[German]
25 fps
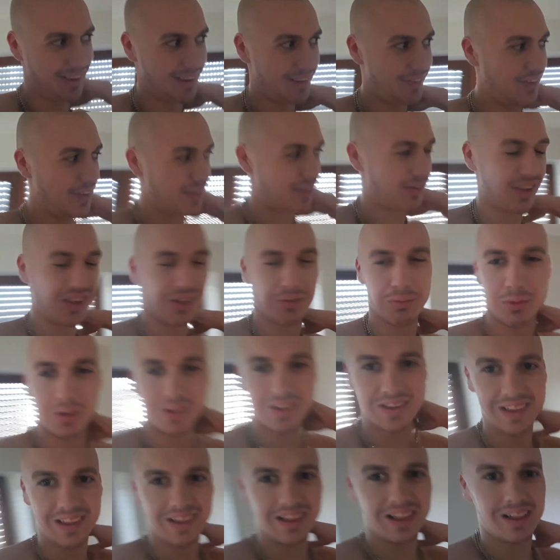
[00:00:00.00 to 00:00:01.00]
Jetzt wird zweite
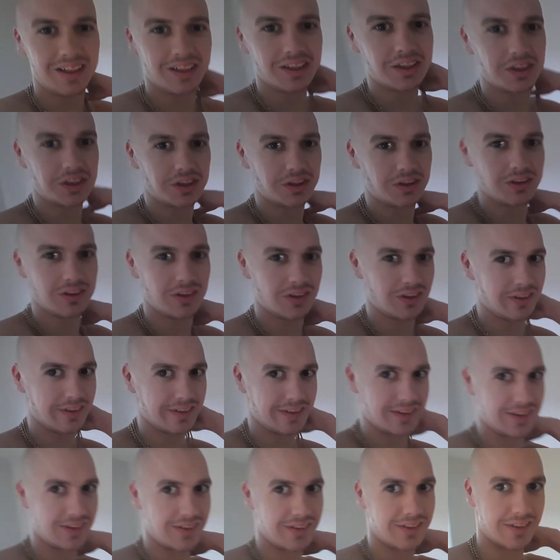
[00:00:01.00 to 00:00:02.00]
Bundesliga angeschaut. Heute
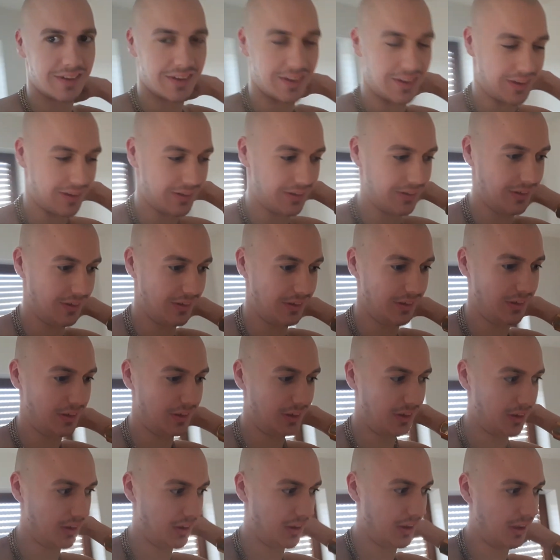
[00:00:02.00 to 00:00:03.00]
ist Sonntag und
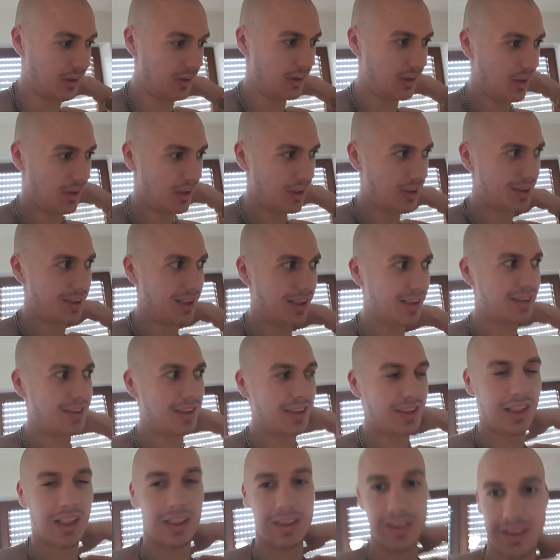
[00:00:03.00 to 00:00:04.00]
ja. Das heißt,
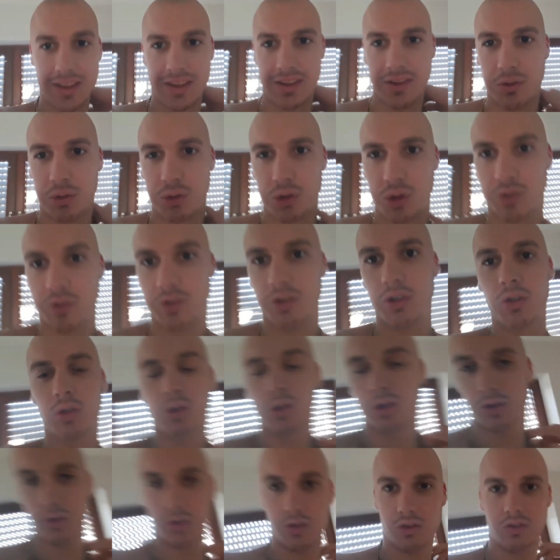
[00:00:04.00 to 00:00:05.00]
ich lade jetzt ein YouTube-Video
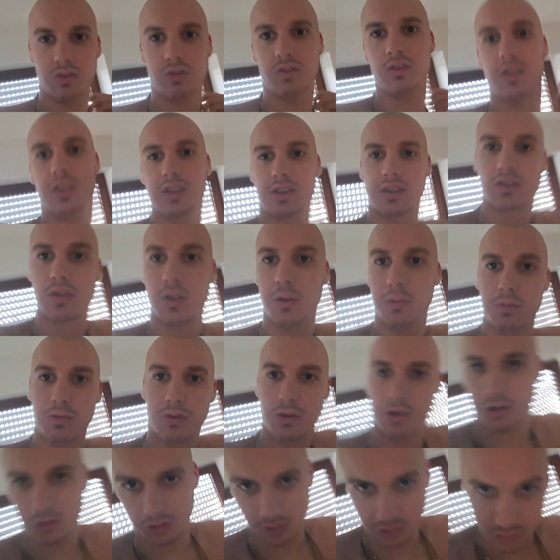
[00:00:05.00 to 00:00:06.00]
hoch. Das kommt
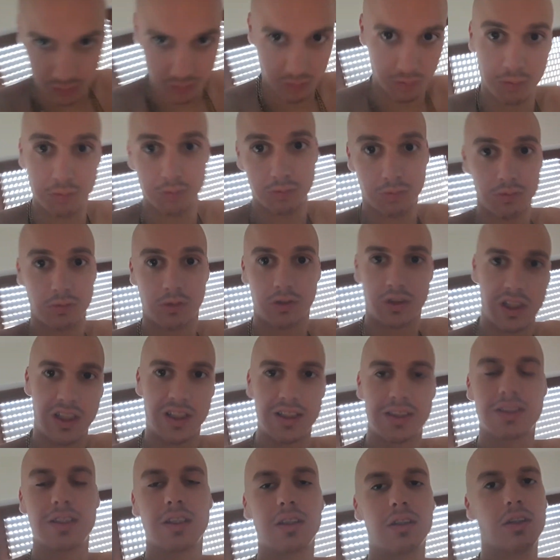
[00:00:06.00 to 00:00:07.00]
für
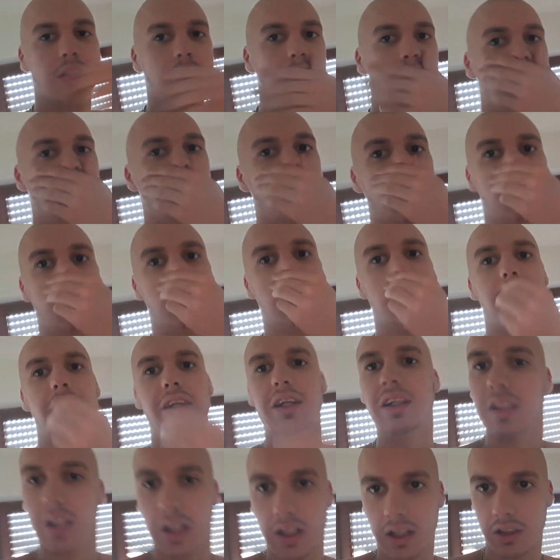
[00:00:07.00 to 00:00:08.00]
gestern. Dann lade
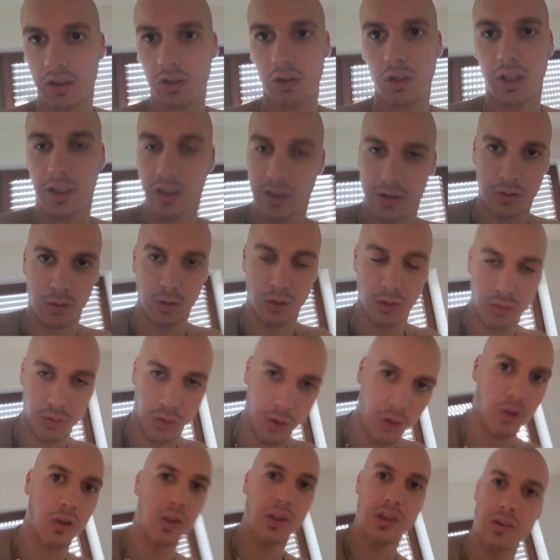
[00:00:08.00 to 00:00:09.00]
ich nachher noch eins hoch
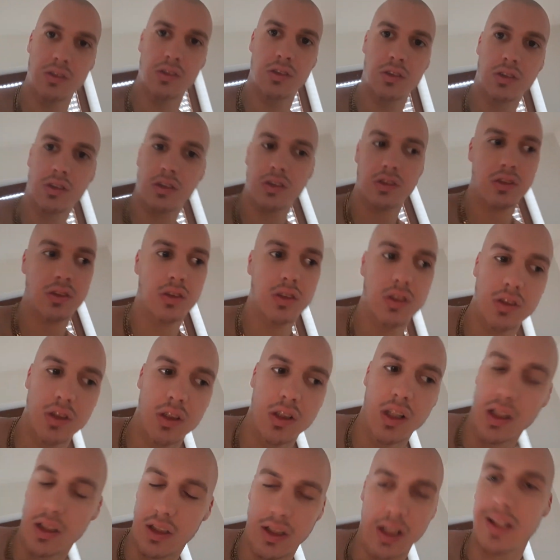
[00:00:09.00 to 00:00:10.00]
für heute. Und
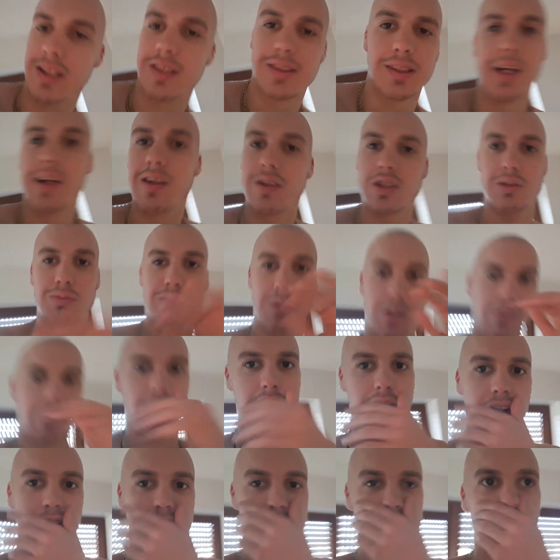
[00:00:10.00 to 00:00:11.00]
dann geht's ganz normal
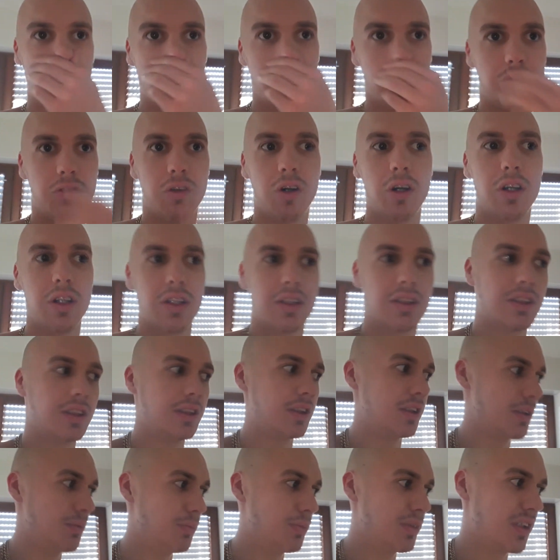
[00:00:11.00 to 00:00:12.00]
weiter. Sorry Freunde, dass ich
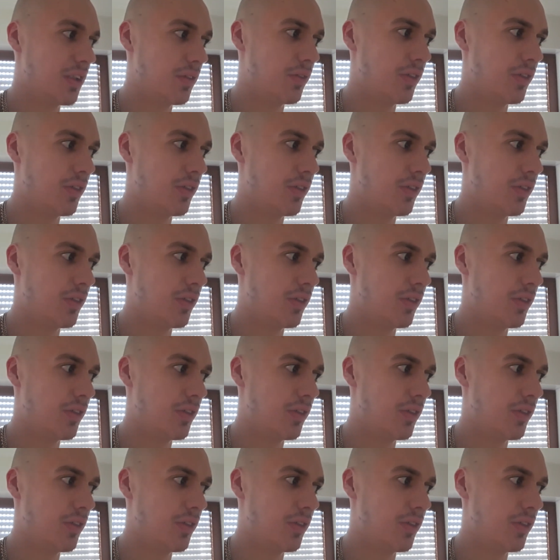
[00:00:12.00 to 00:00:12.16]
das ein bisschen